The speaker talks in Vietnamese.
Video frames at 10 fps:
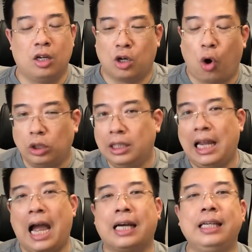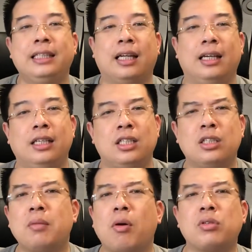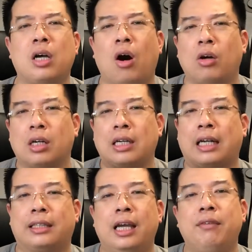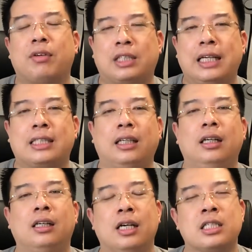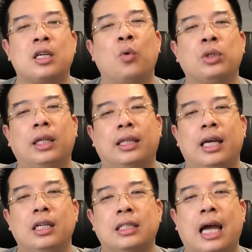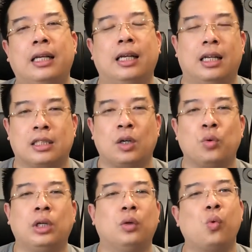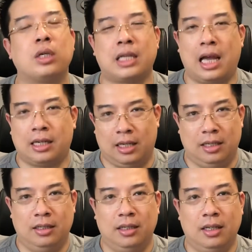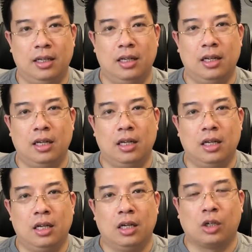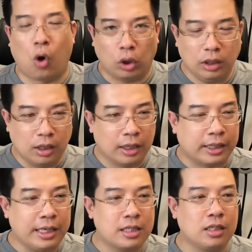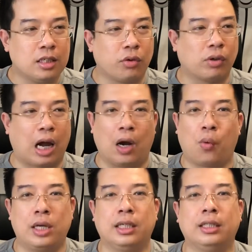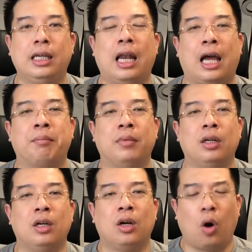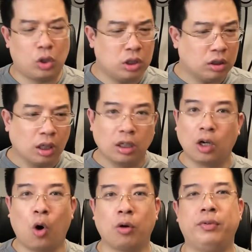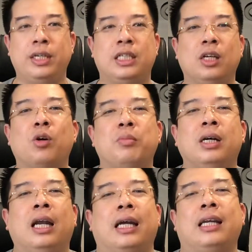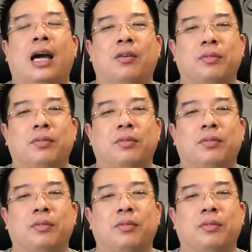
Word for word: Có những nhà kinh tế chưa bao giờ họ được đặt tên vào danh sách những người giàu nhất thế gian hay là giàu nhất quốc gia cả. Có những người kỹ sư trong cả quá trình đi làm họ chưa từng được ngồi vào vị trí của một người lãnh đạo,